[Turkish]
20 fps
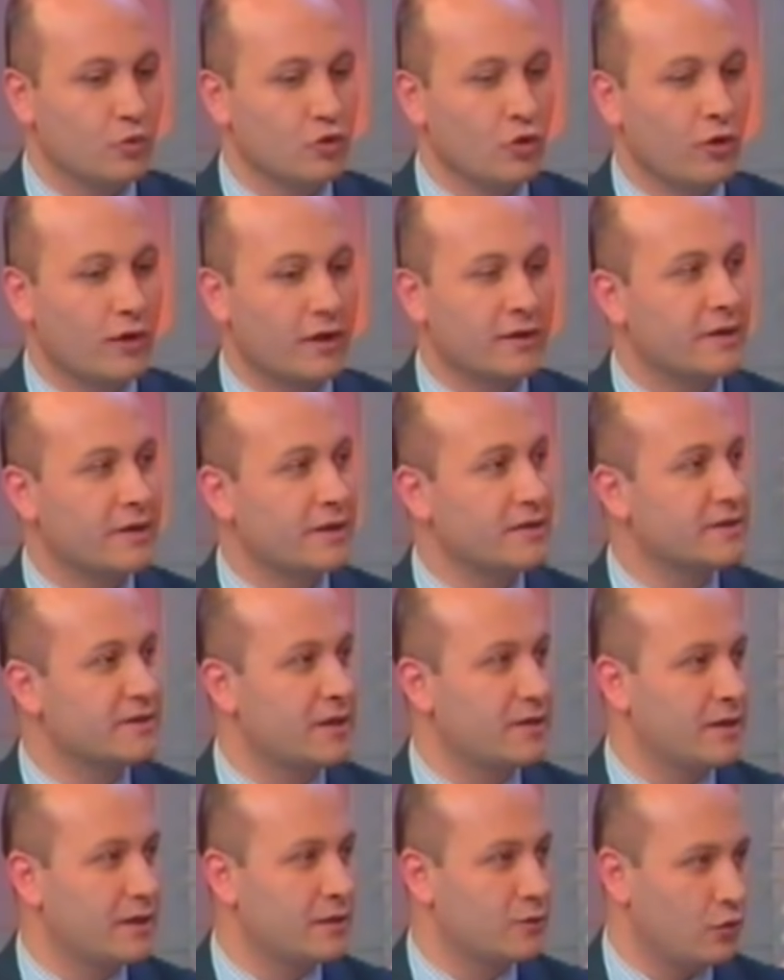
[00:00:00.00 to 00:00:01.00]
Bunu öğreten
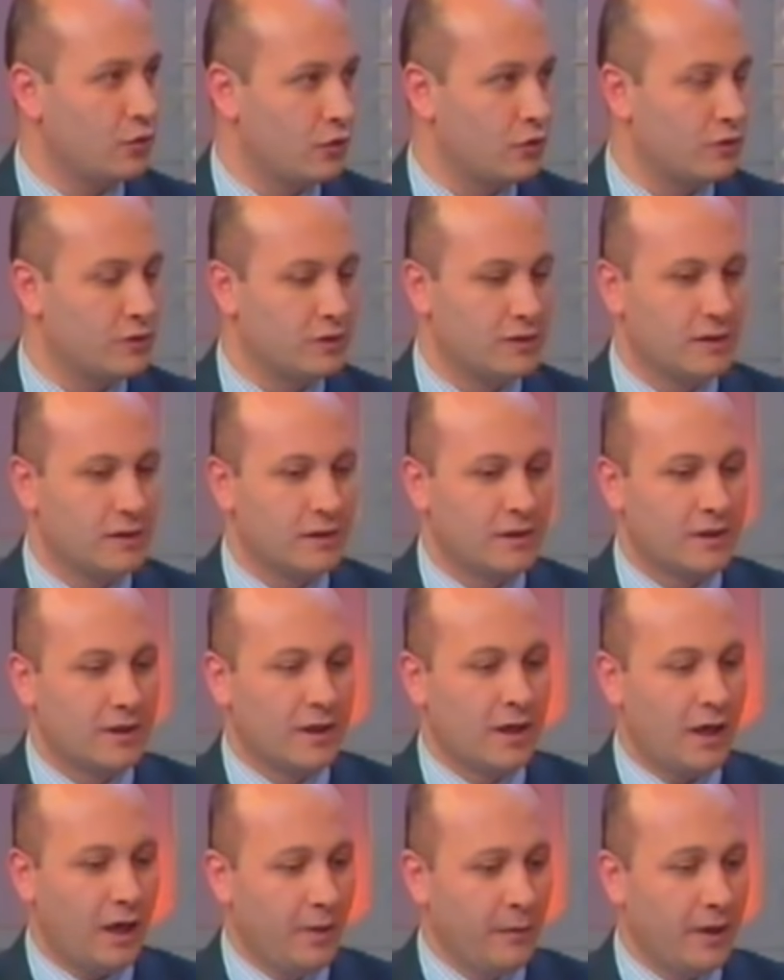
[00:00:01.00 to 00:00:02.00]
insanlar yok.
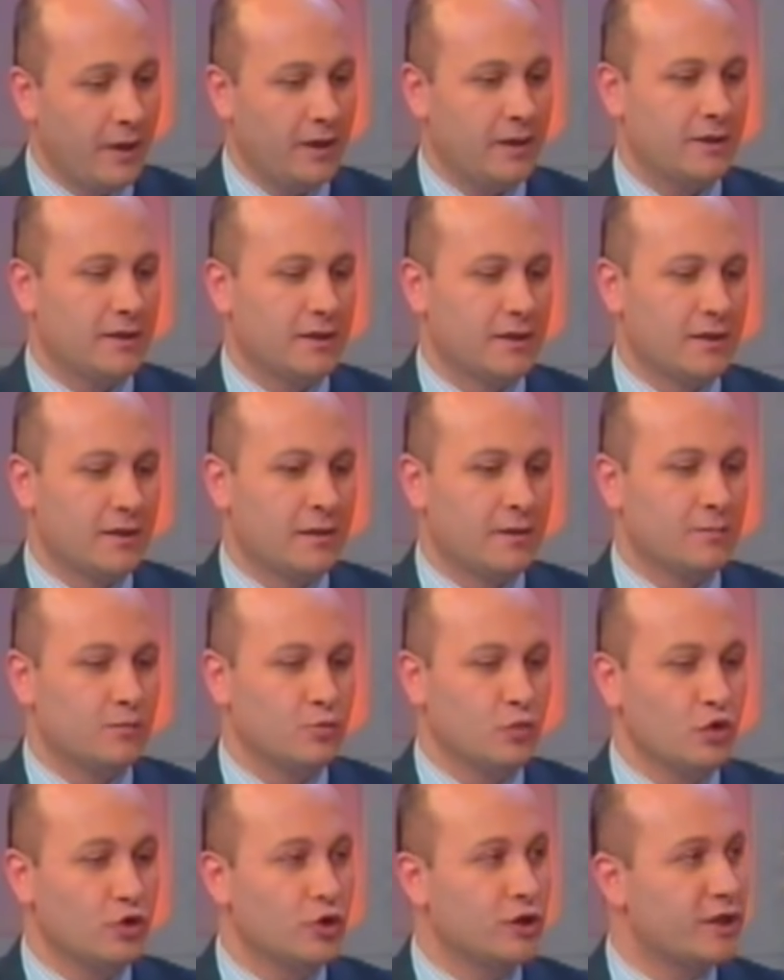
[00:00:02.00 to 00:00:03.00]
Ama
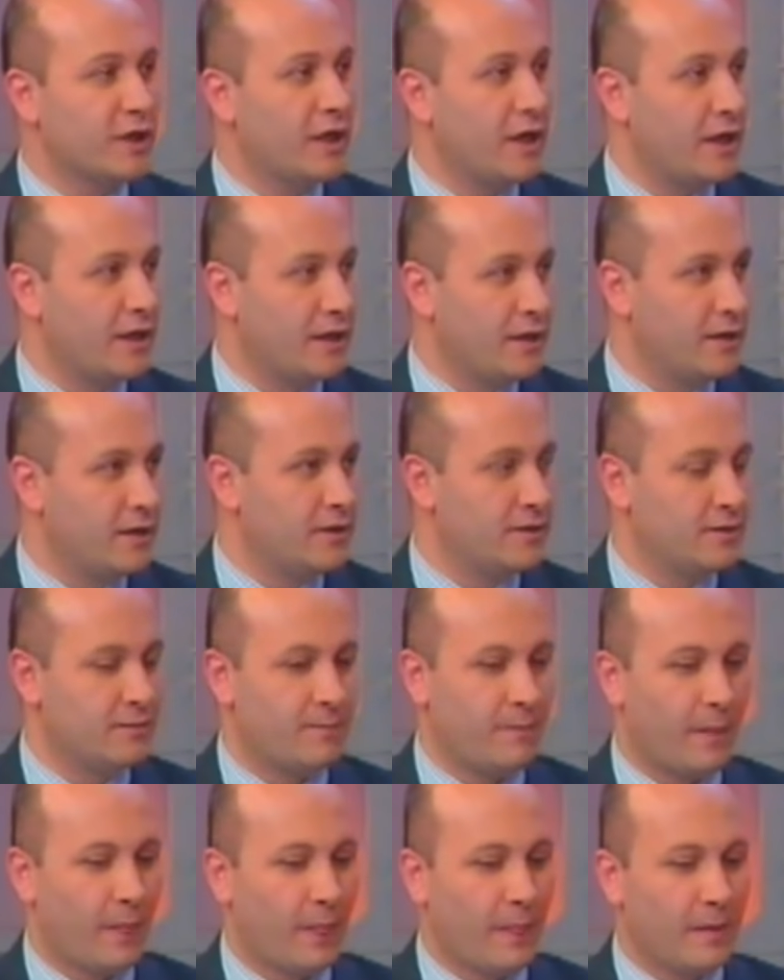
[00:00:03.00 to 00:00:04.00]
bu işe ehil,
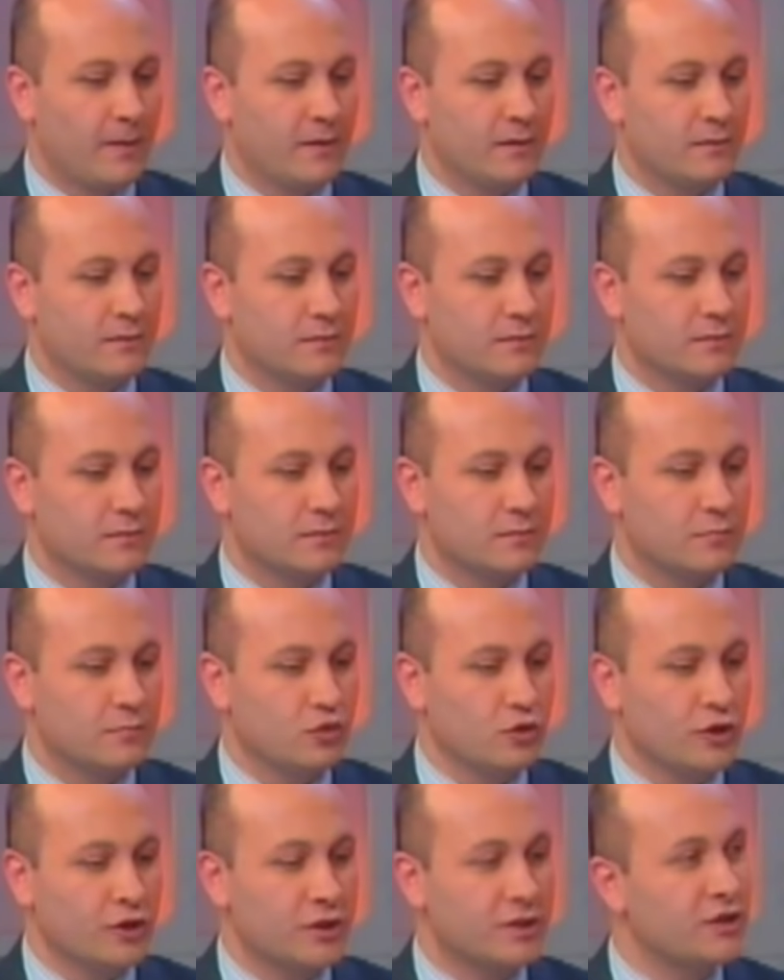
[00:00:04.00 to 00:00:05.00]
e,
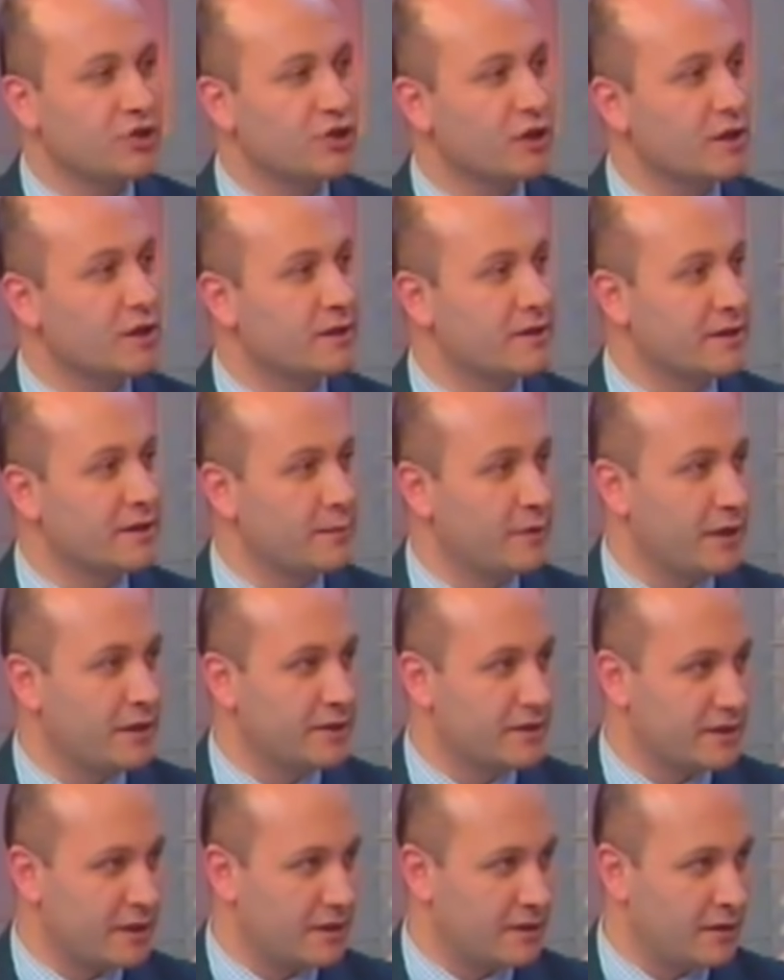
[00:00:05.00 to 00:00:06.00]
bu işin inceliklerini
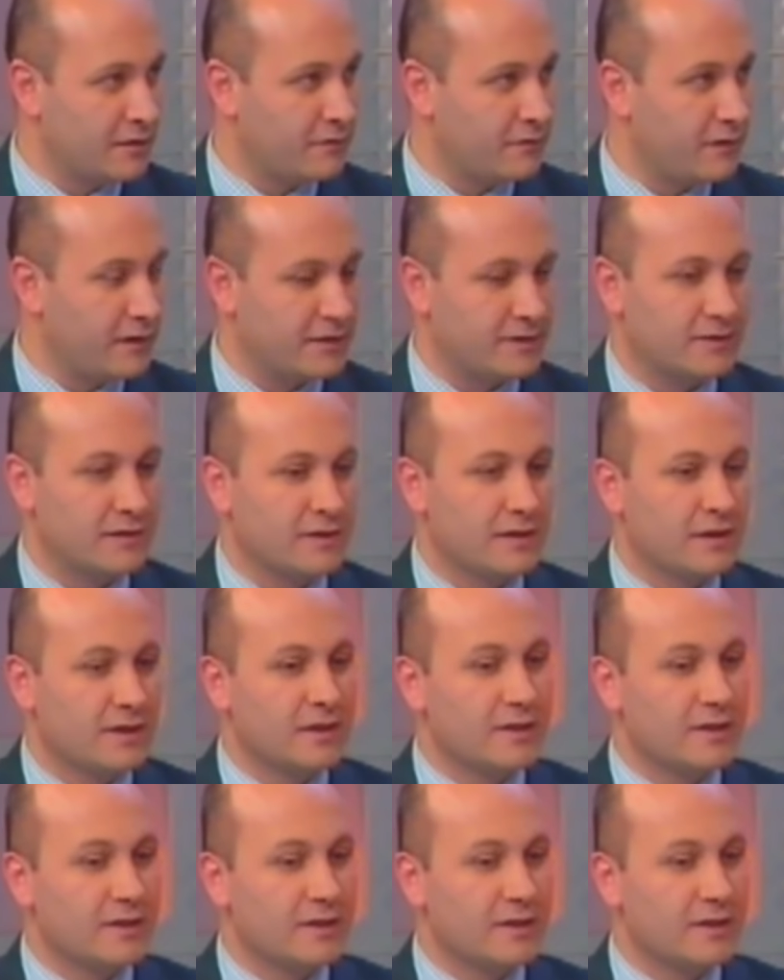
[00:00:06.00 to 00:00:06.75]
bilen insanlar var.